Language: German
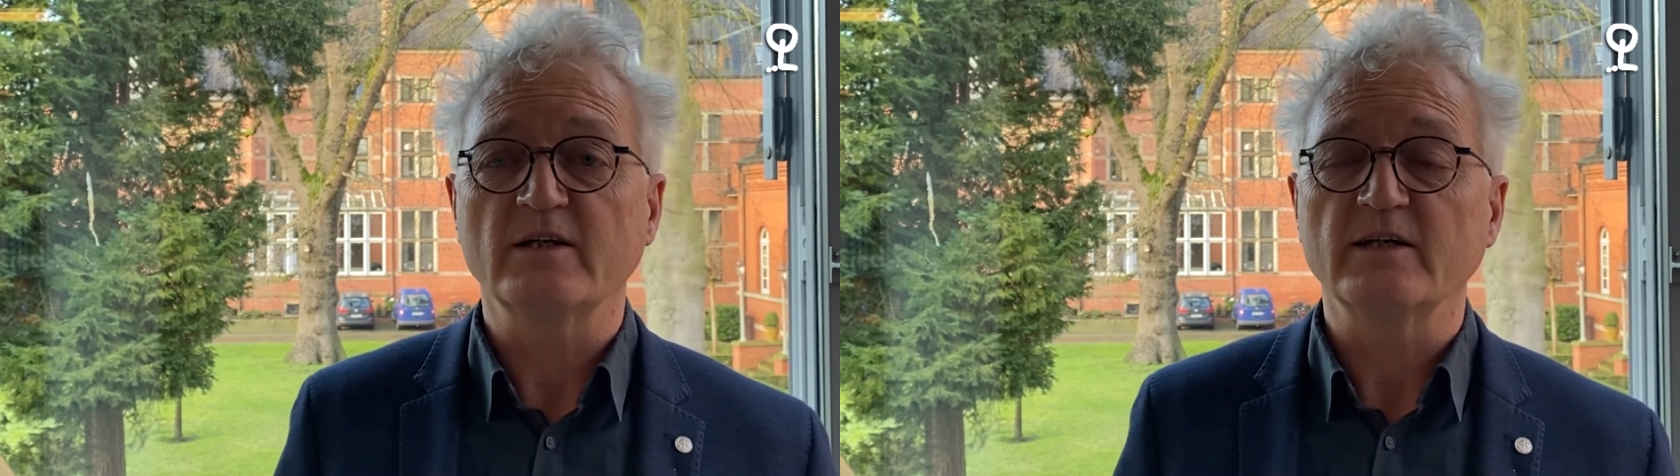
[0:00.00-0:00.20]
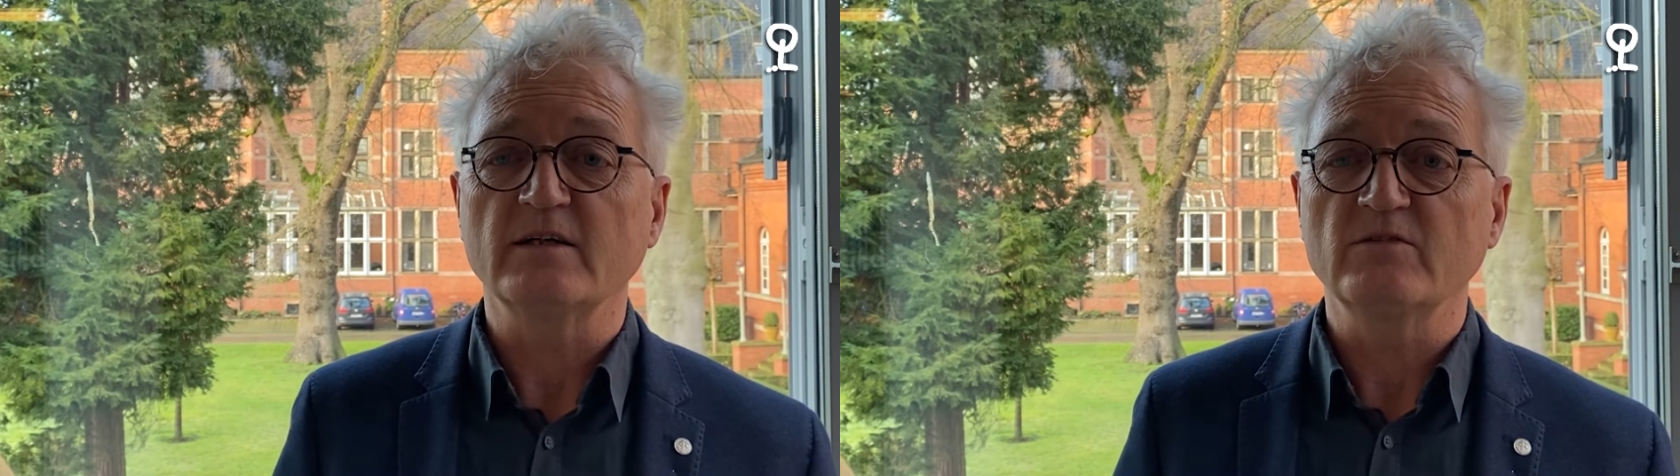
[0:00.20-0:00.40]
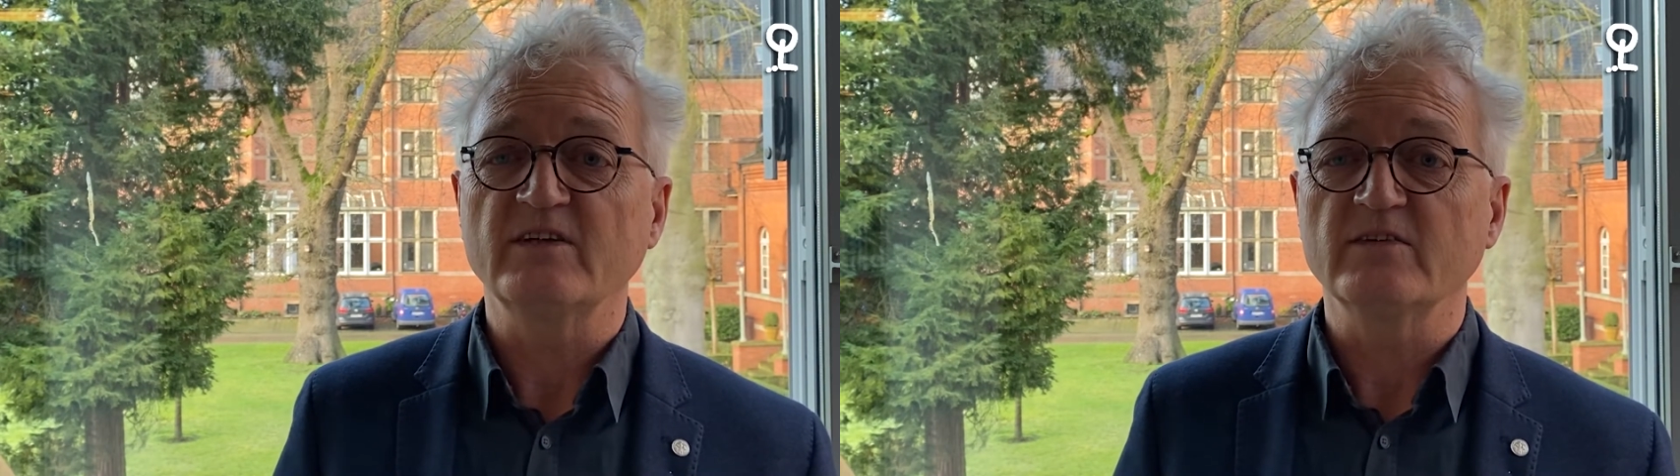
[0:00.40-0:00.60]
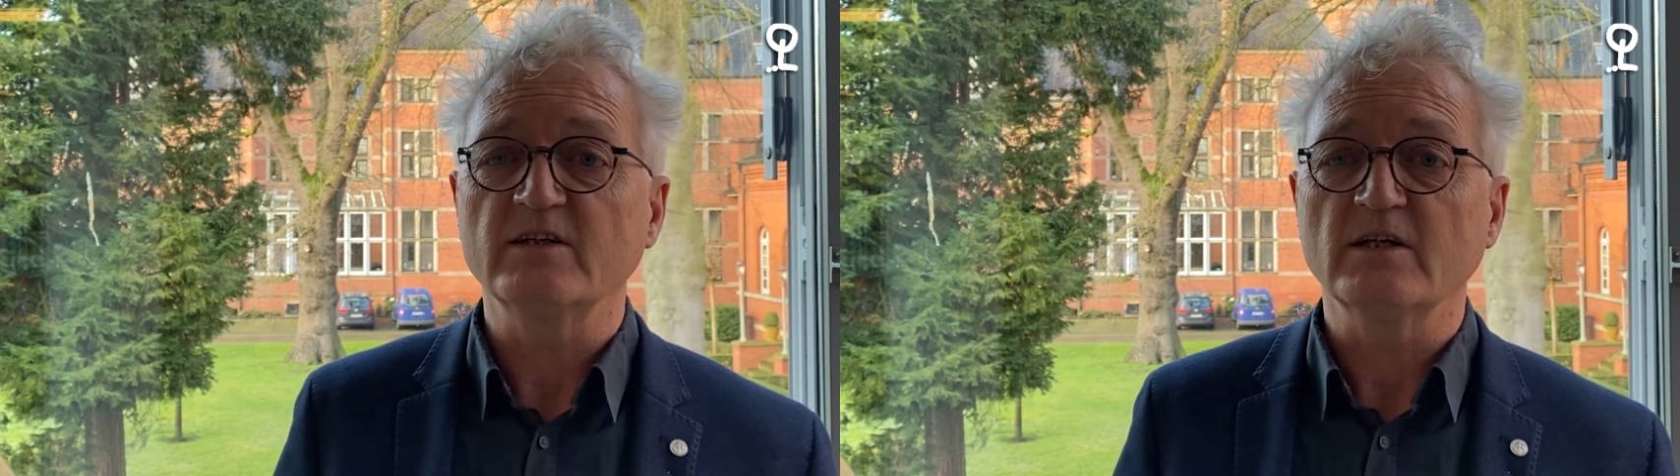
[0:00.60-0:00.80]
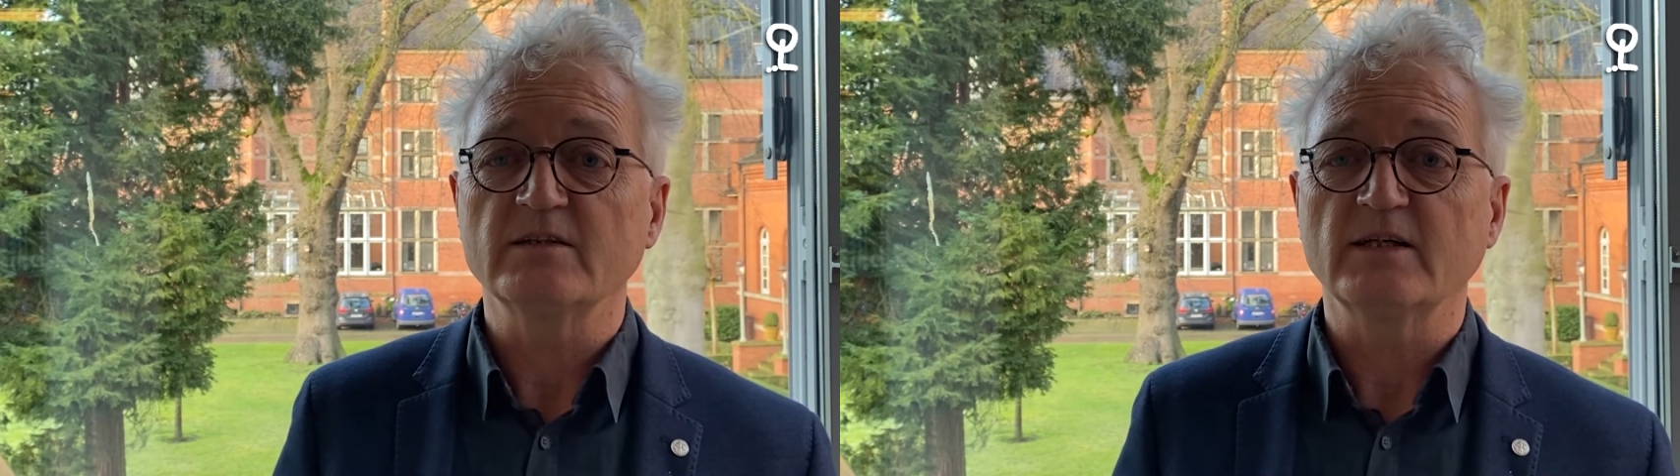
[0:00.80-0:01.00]
hat er einen
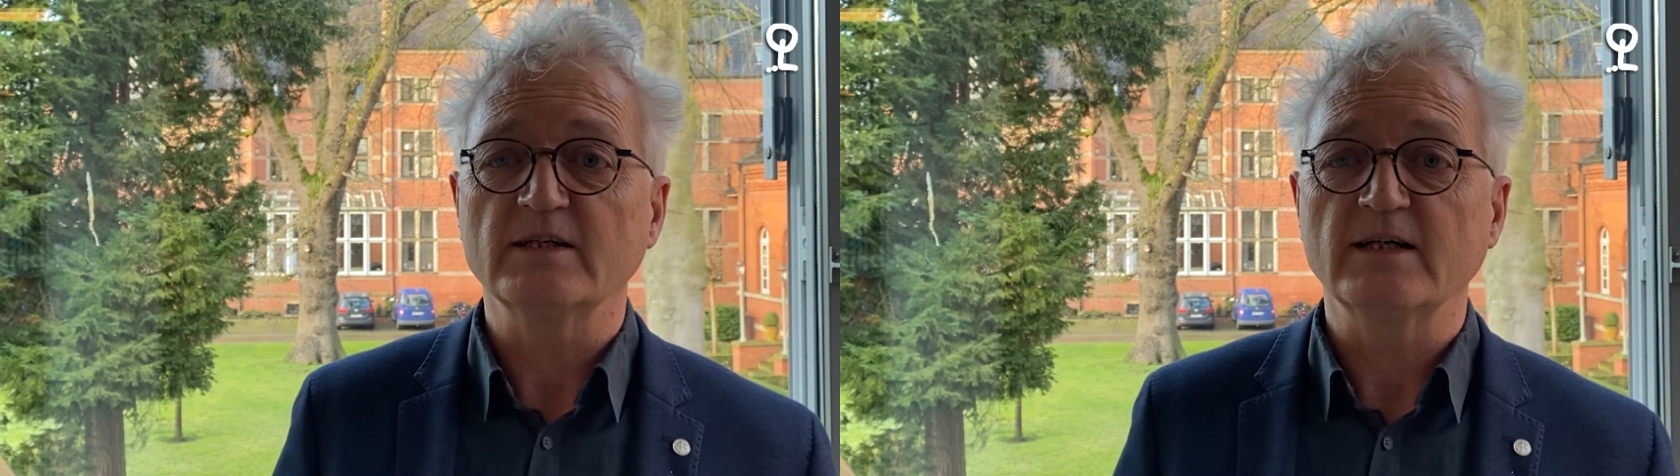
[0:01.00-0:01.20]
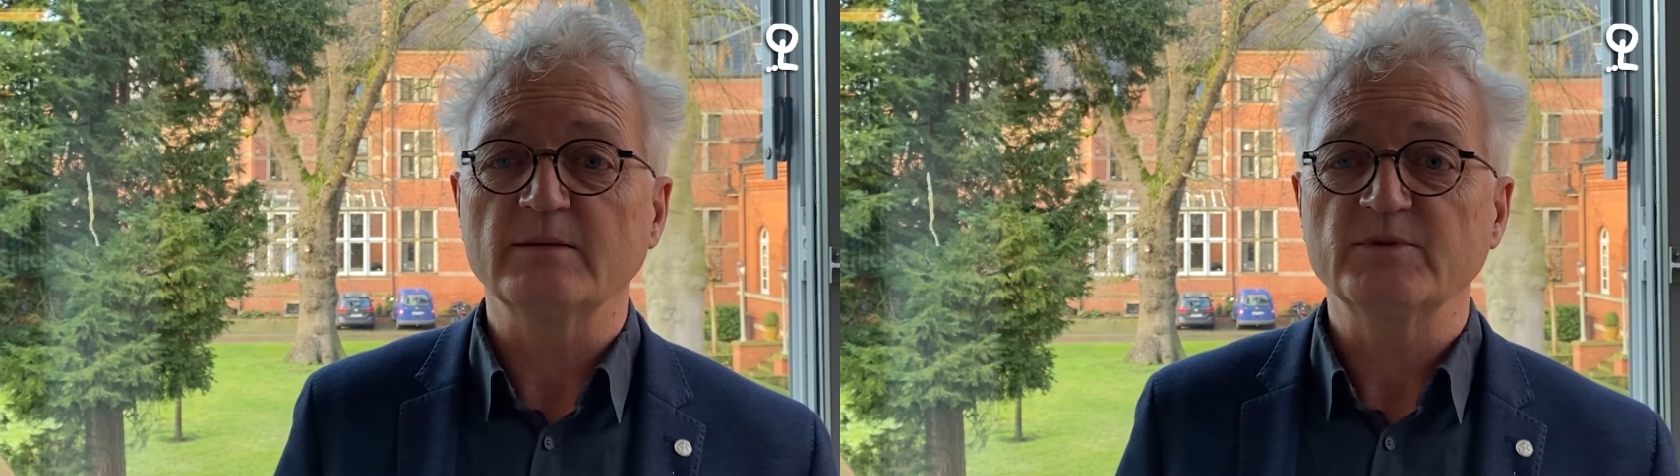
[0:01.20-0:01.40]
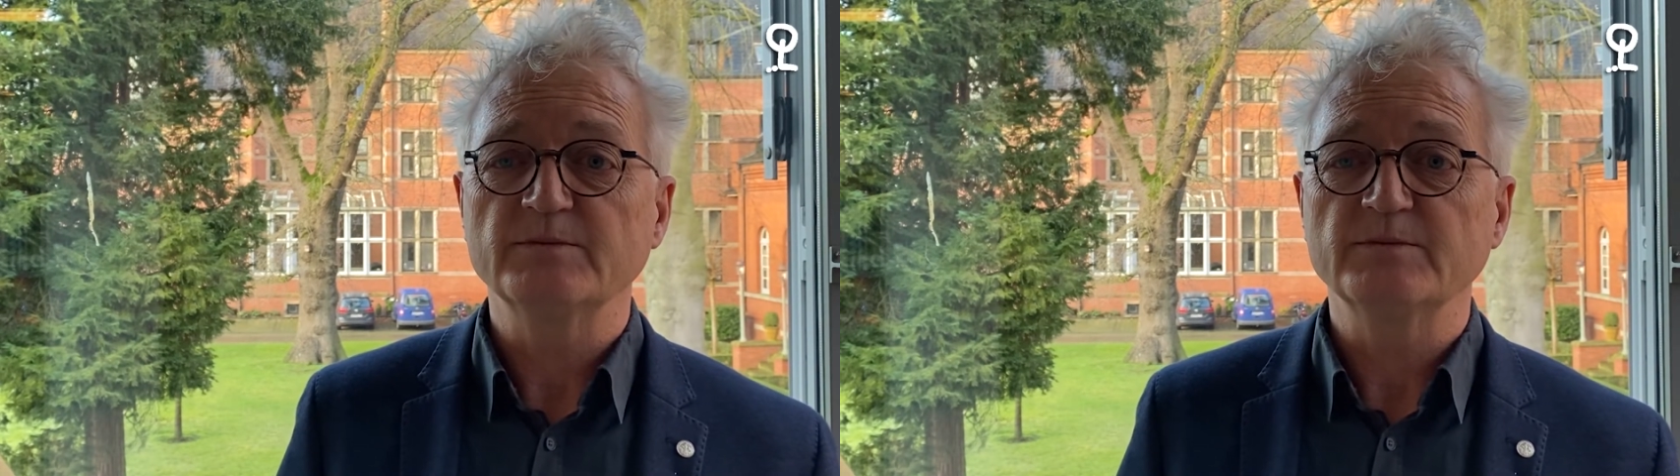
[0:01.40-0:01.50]
wesentlichen Anteil gehabt.